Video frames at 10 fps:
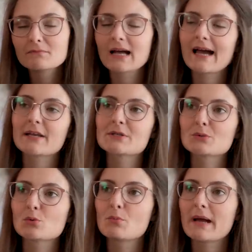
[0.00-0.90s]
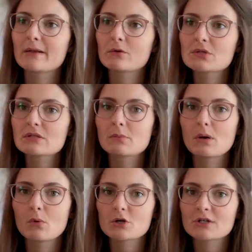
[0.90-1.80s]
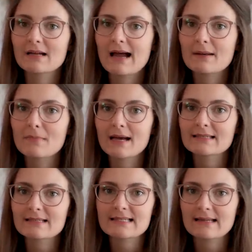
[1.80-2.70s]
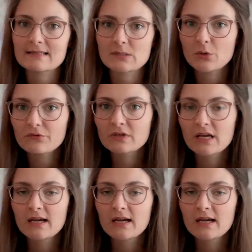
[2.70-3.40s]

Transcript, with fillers: Gerade so bei Non-Superwash-Garn mache ich das ganz oft.